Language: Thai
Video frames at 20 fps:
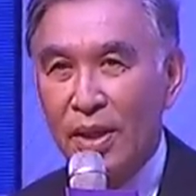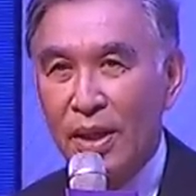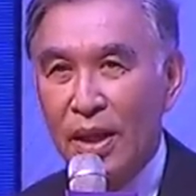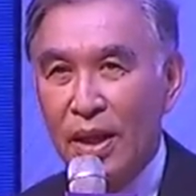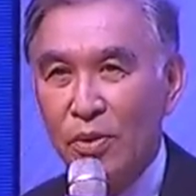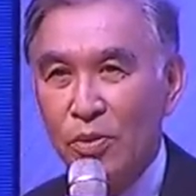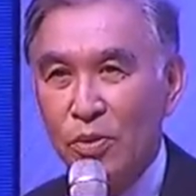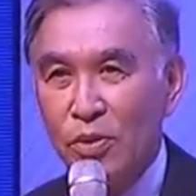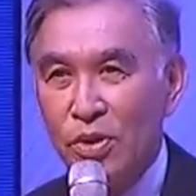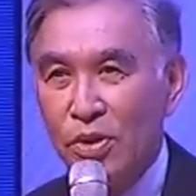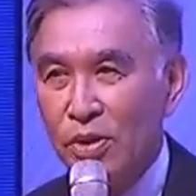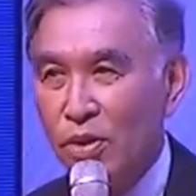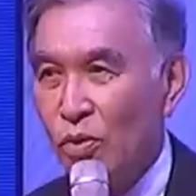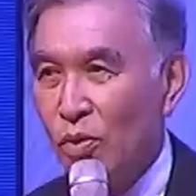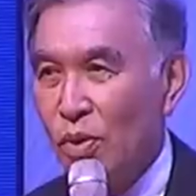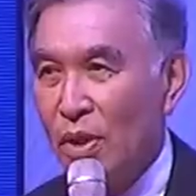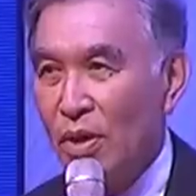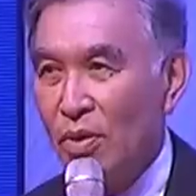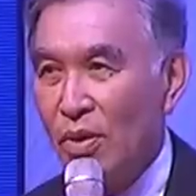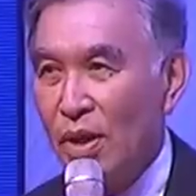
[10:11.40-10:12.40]
เราส่ง
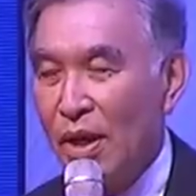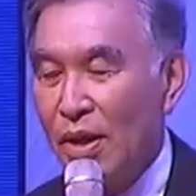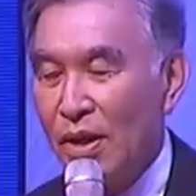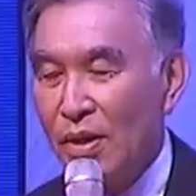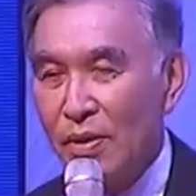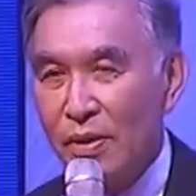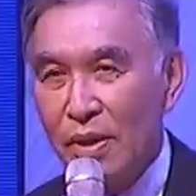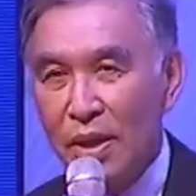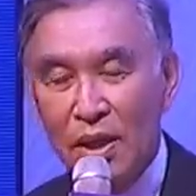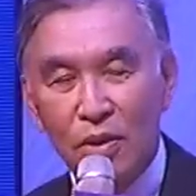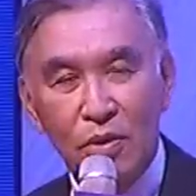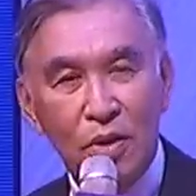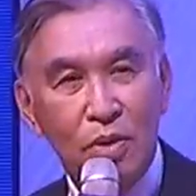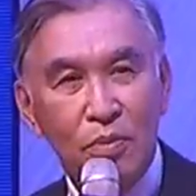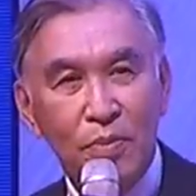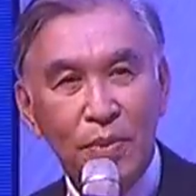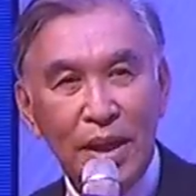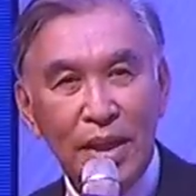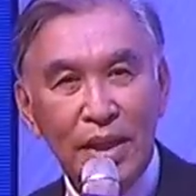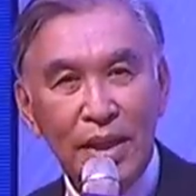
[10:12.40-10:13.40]
เข้า
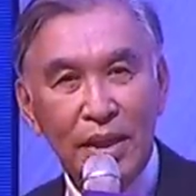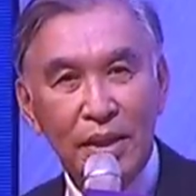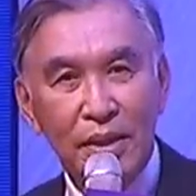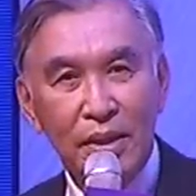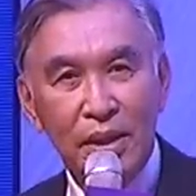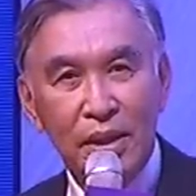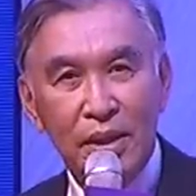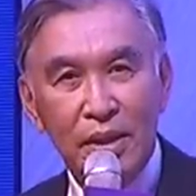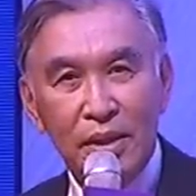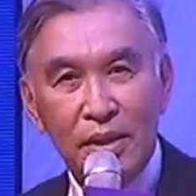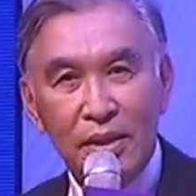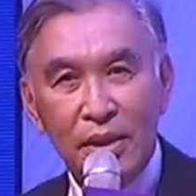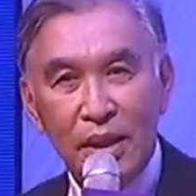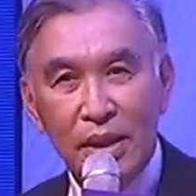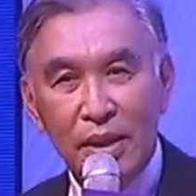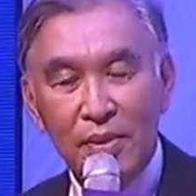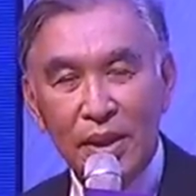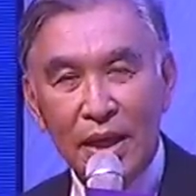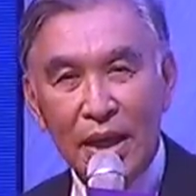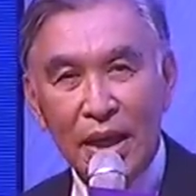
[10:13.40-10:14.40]
ไปเนี่ยนะ
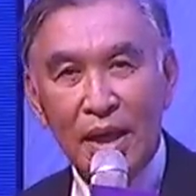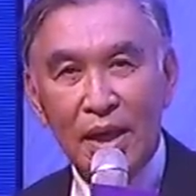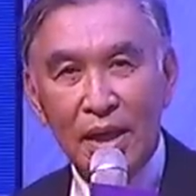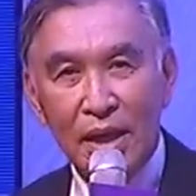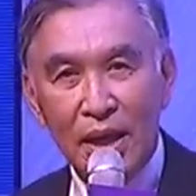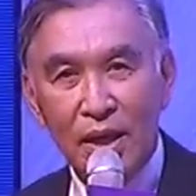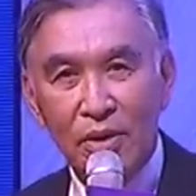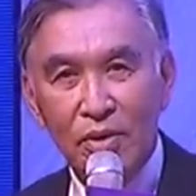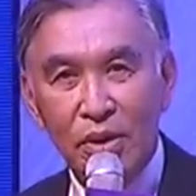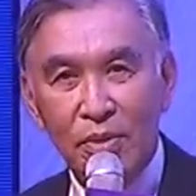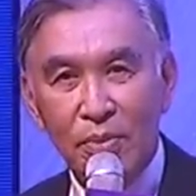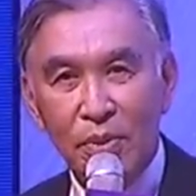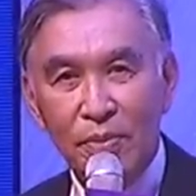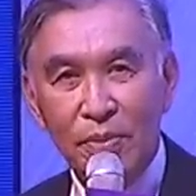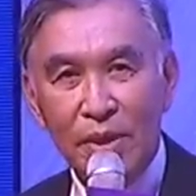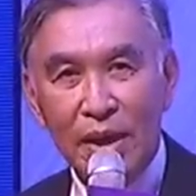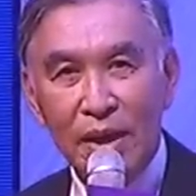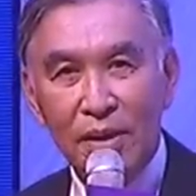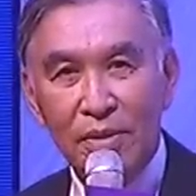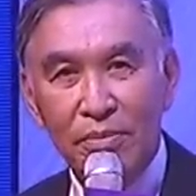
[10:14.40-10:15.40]
ครับค้ากับเขาเนี่ยประ
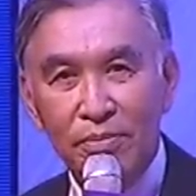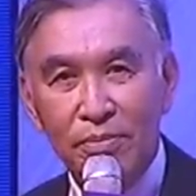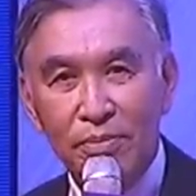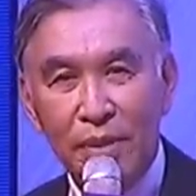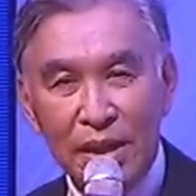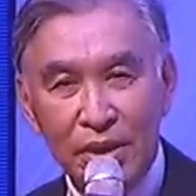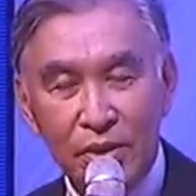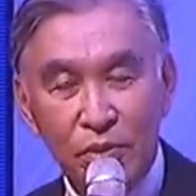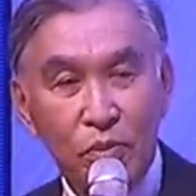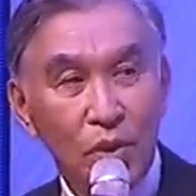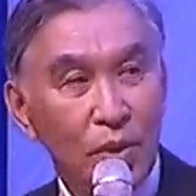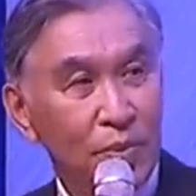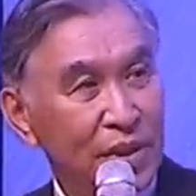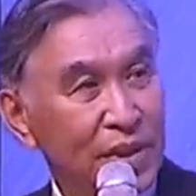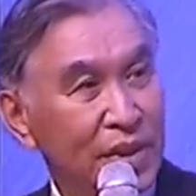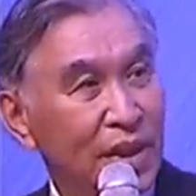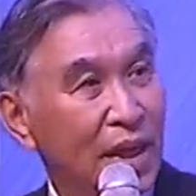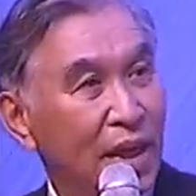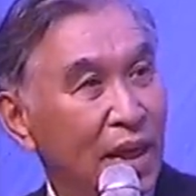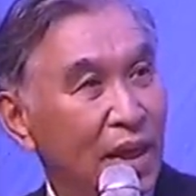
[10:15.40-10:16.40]
มาณ
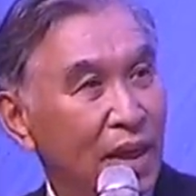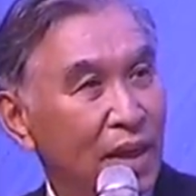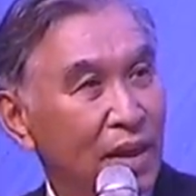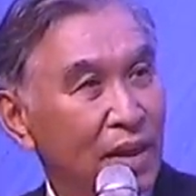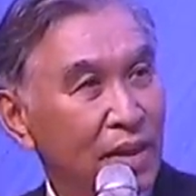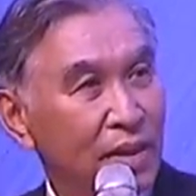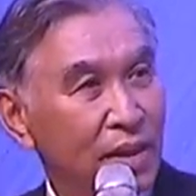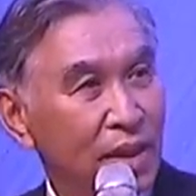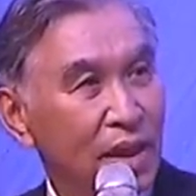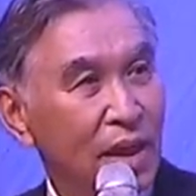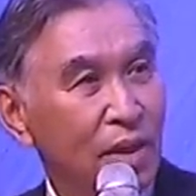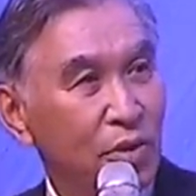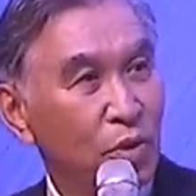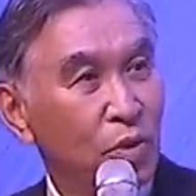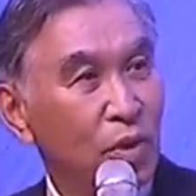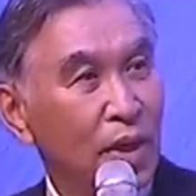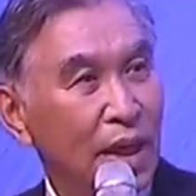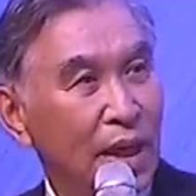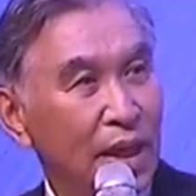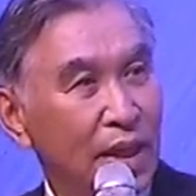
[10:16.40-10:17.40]
80% ละที่เขาต้
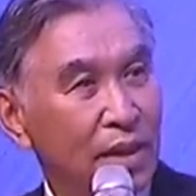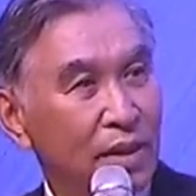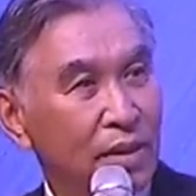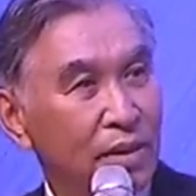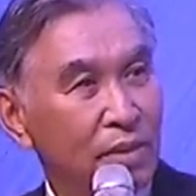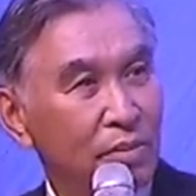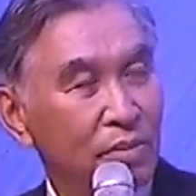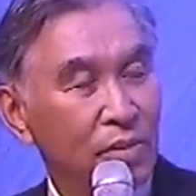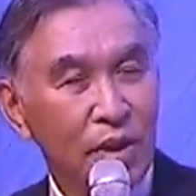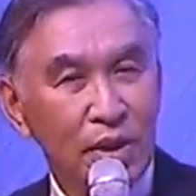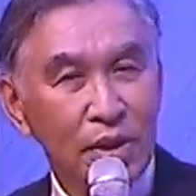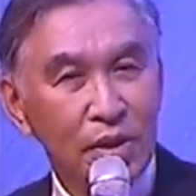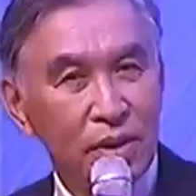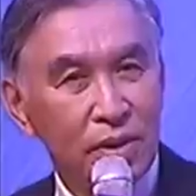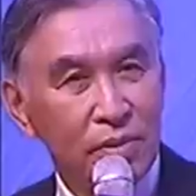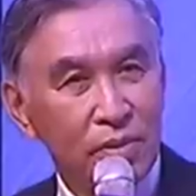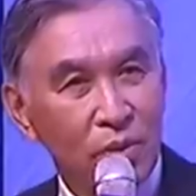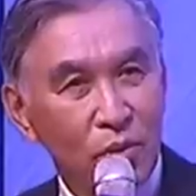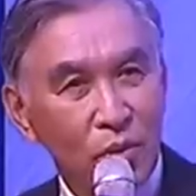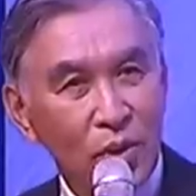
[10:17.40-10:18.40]
องการมัน
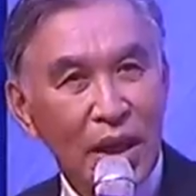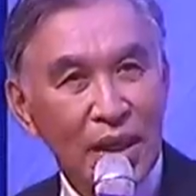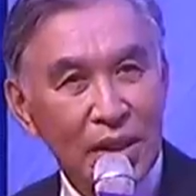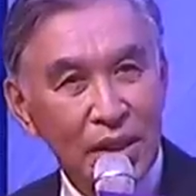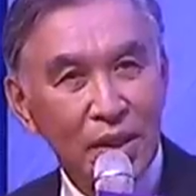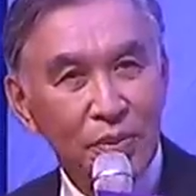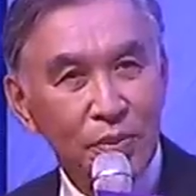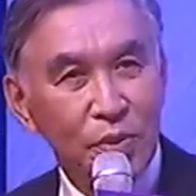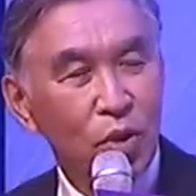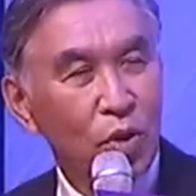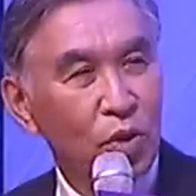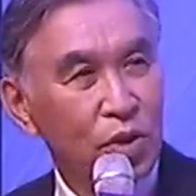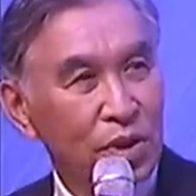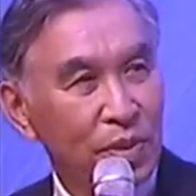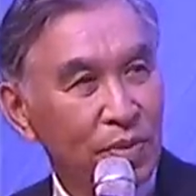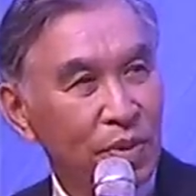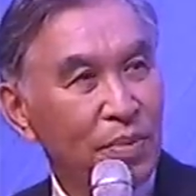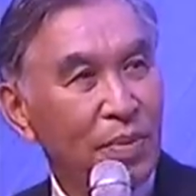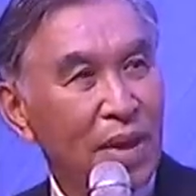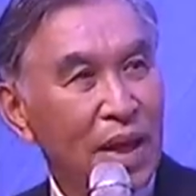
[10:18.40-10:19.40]
โอกาสเติบโตจะ
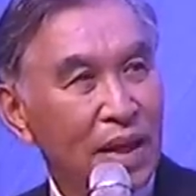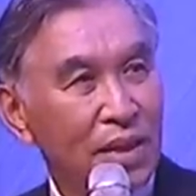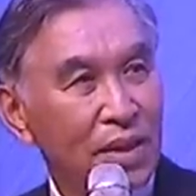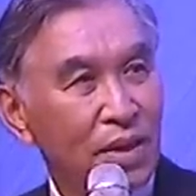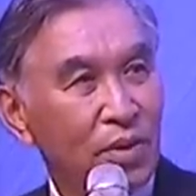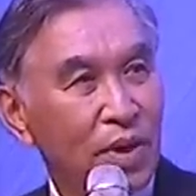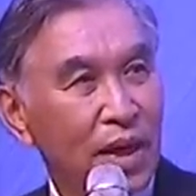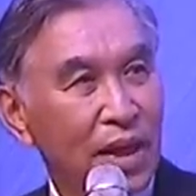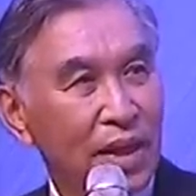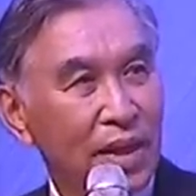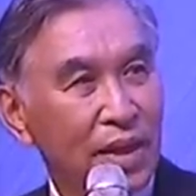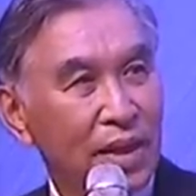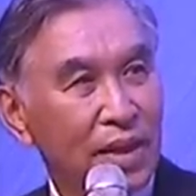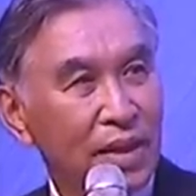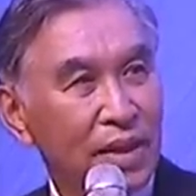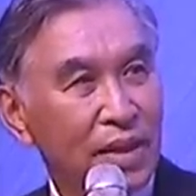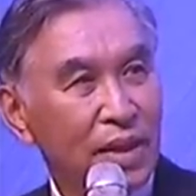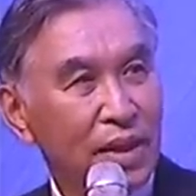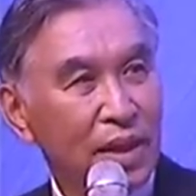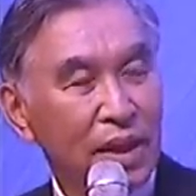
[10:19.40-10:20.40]
ไม่มากเท่าไหร่
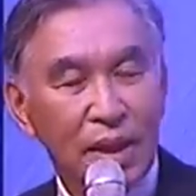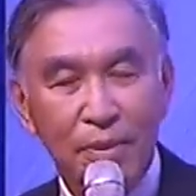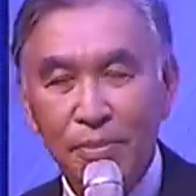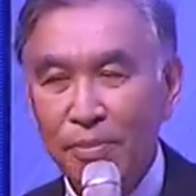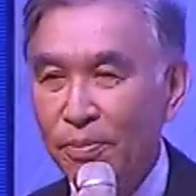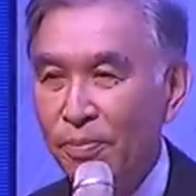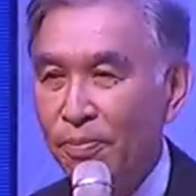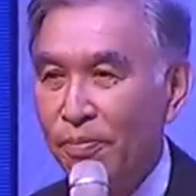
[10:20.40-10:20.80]
นะครับ